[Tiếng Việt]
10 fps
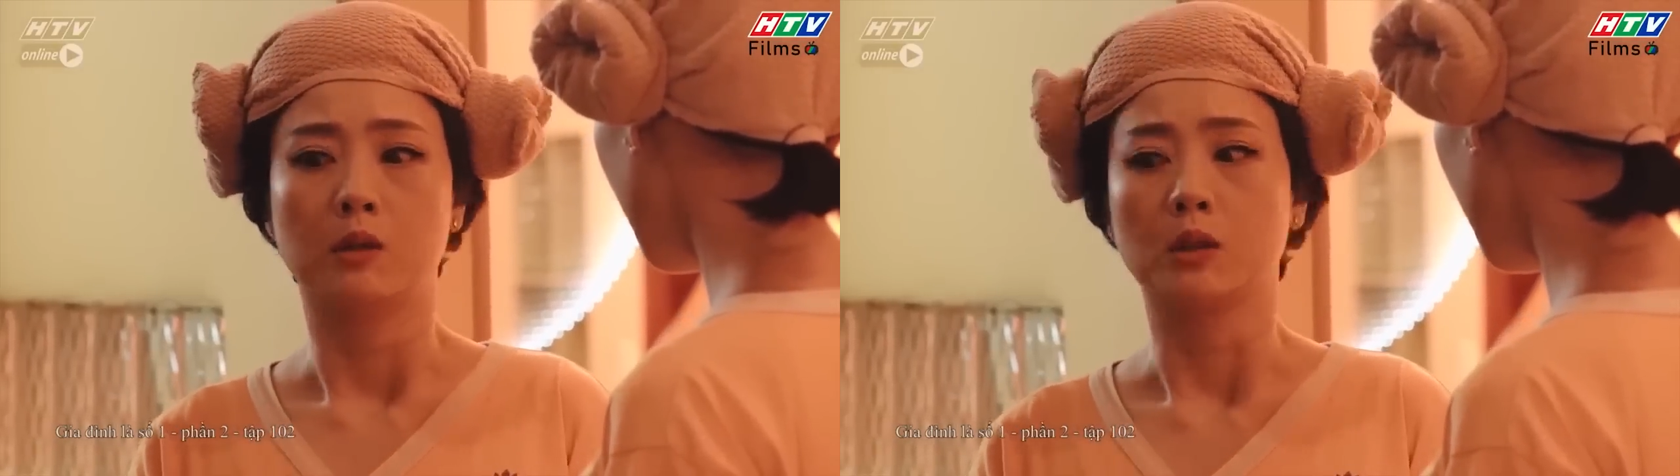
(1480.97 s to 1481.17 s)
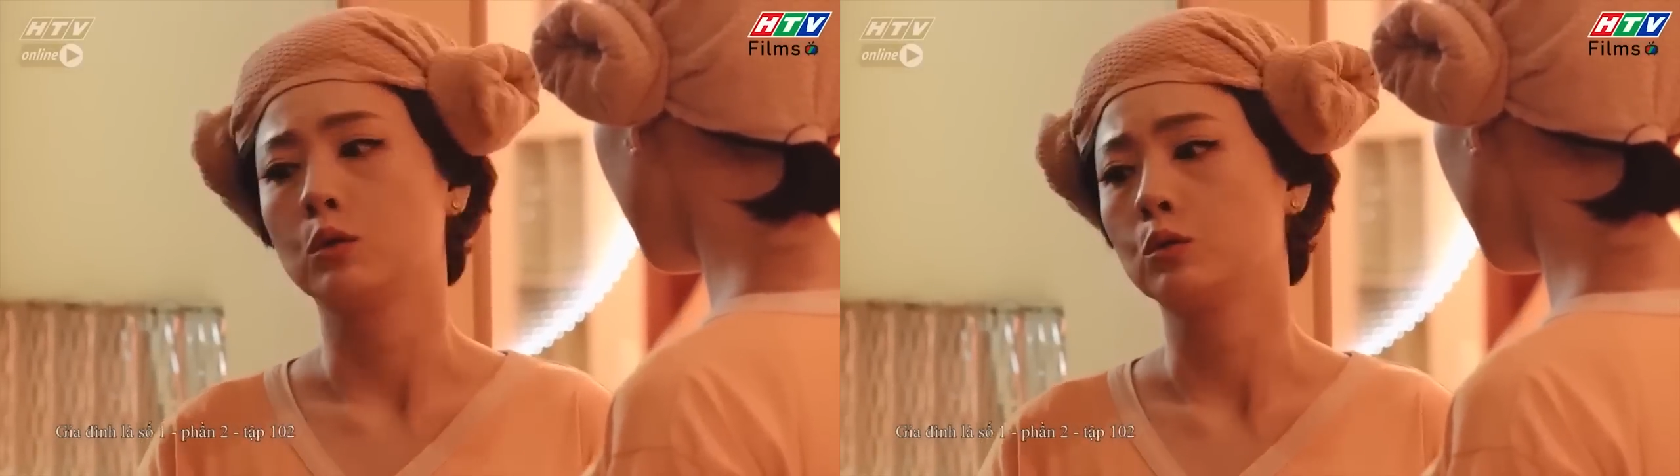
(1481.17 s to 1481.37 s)

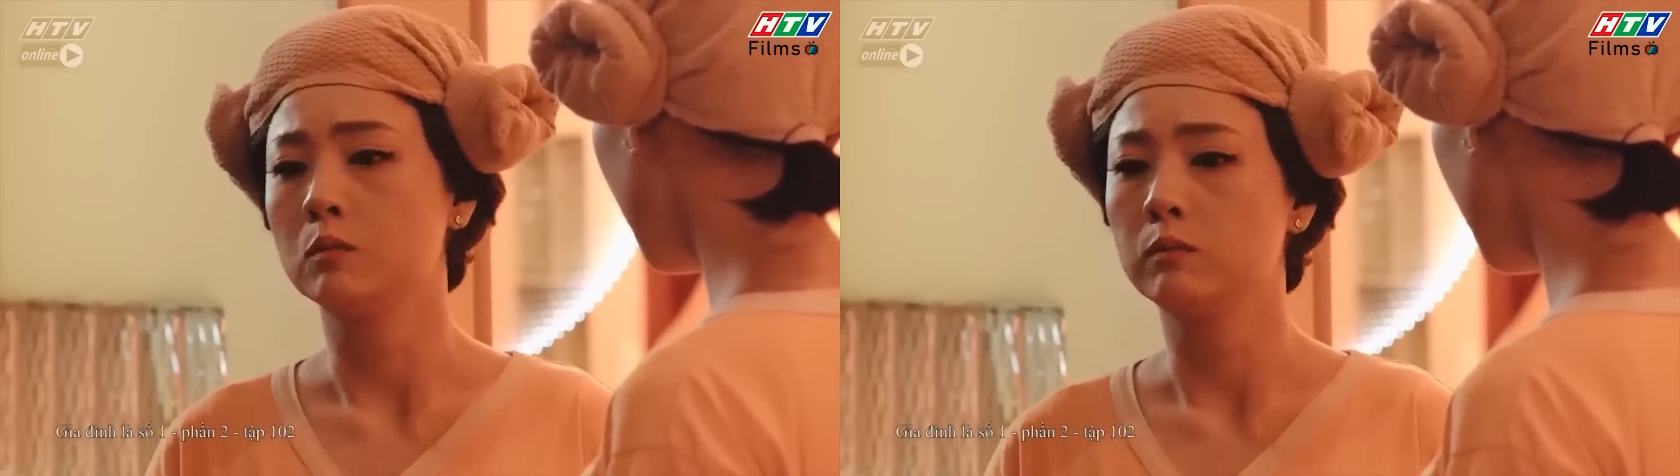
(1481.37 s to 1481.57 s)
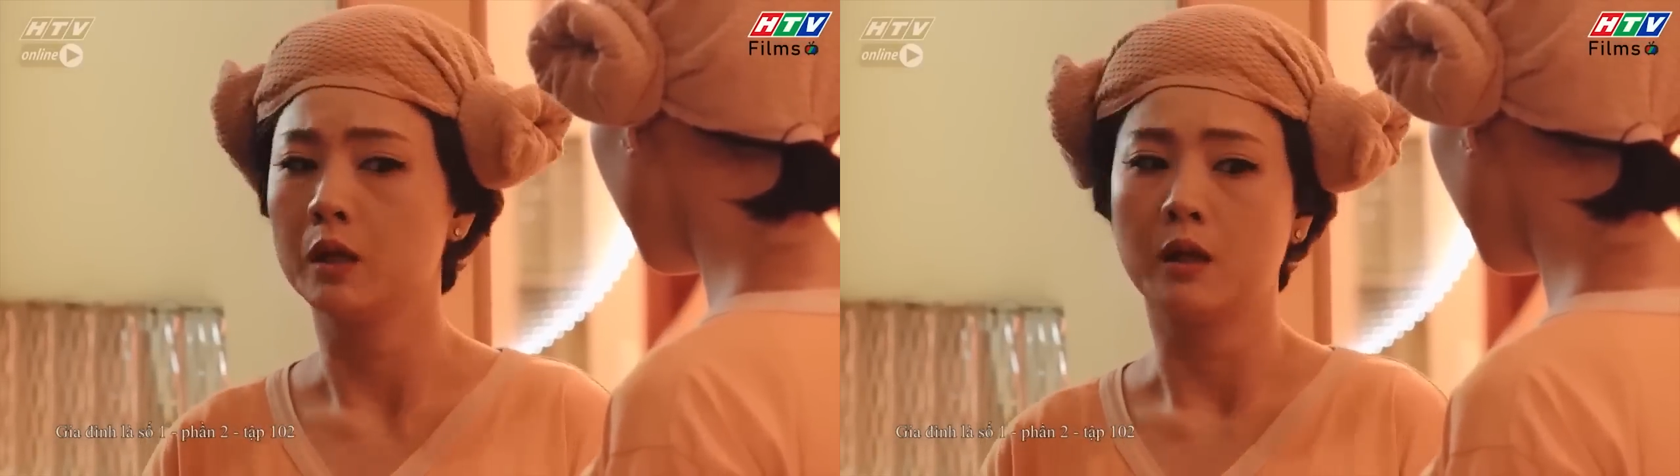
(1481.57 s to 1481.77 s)
mà thôi
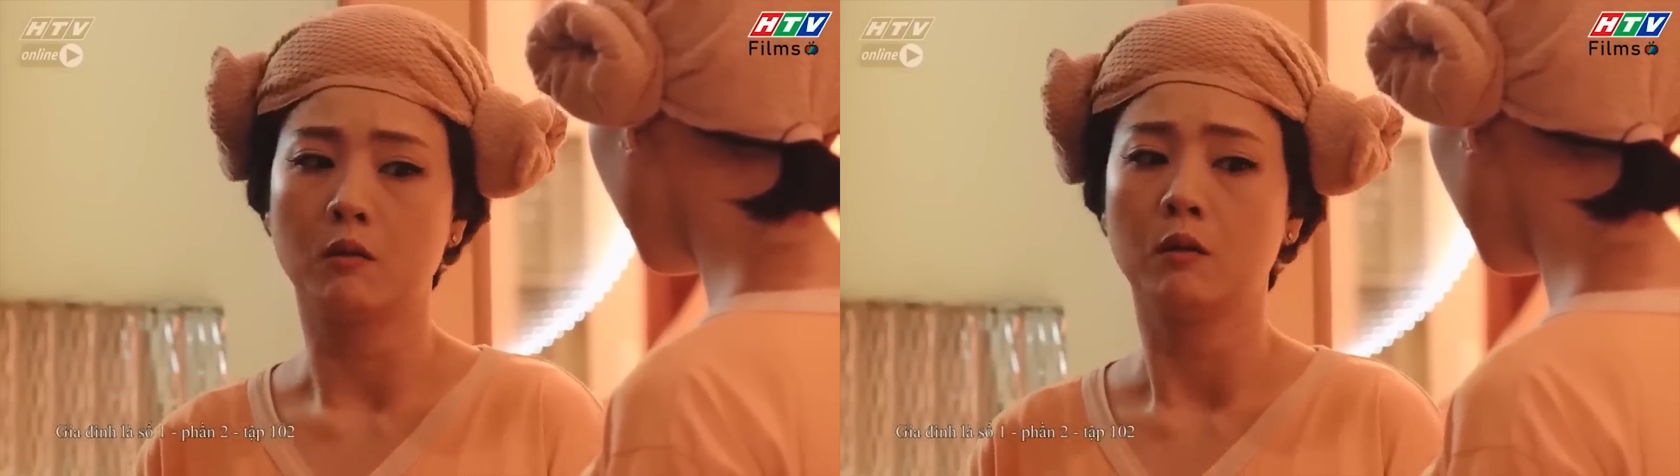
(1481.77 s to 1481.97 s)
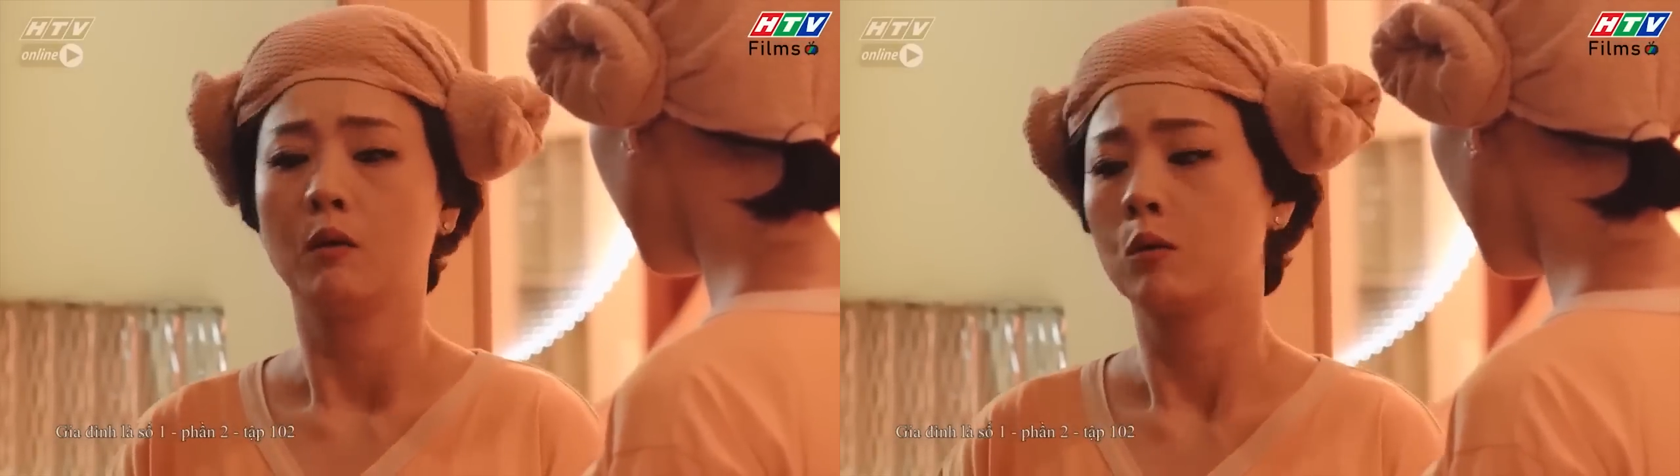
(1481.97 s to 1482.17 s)
tôi không đi
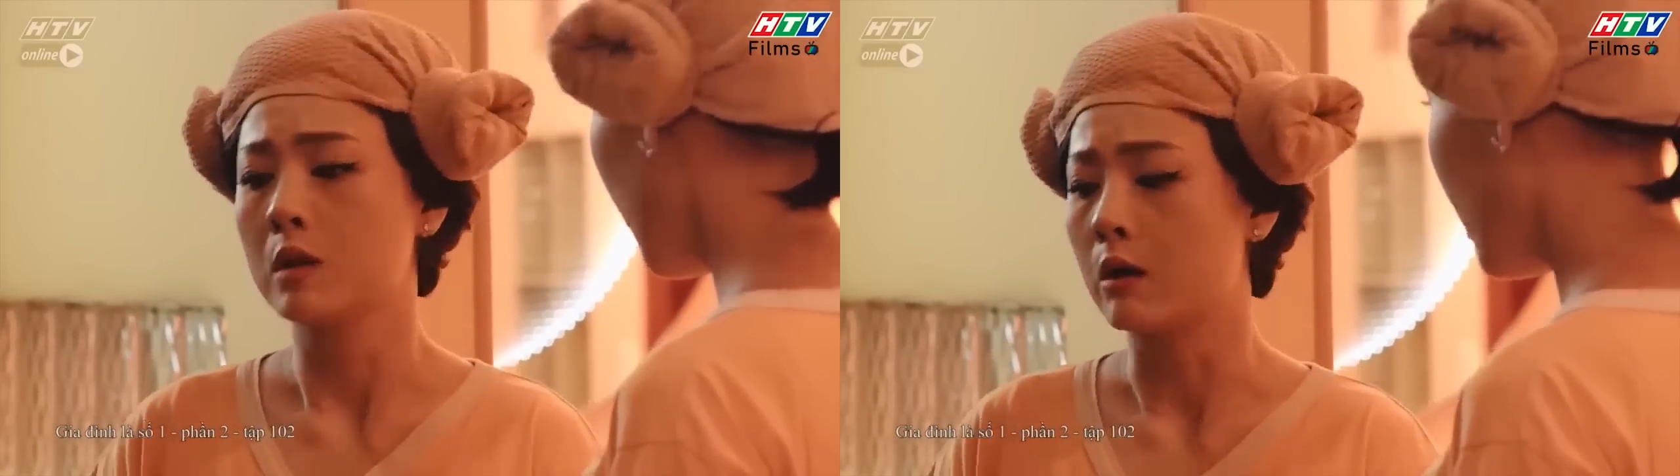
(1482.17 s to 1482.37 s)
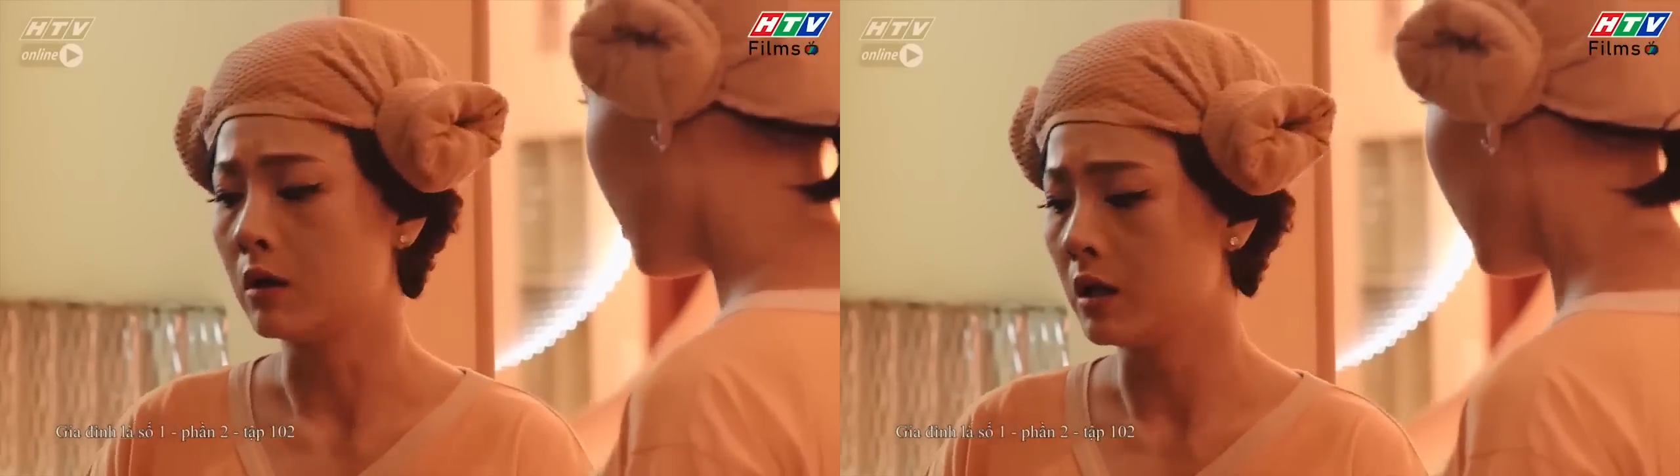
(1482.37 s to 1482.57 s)
đâu
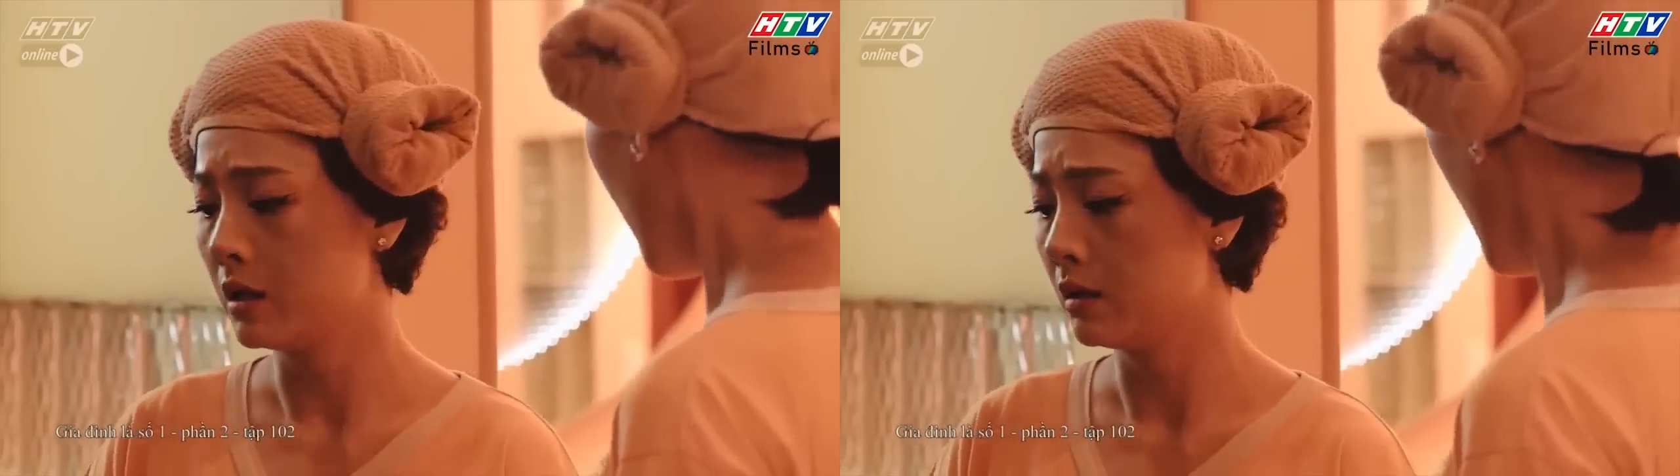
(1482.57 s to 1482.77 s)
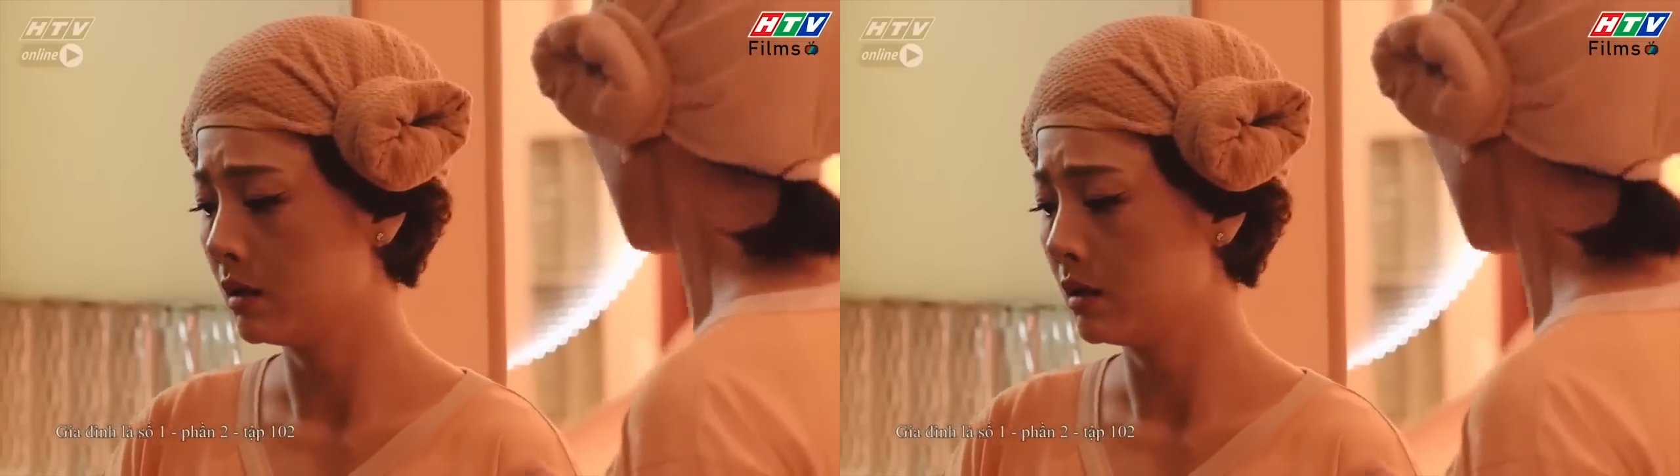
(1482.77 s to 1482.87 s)
cô vào đó đi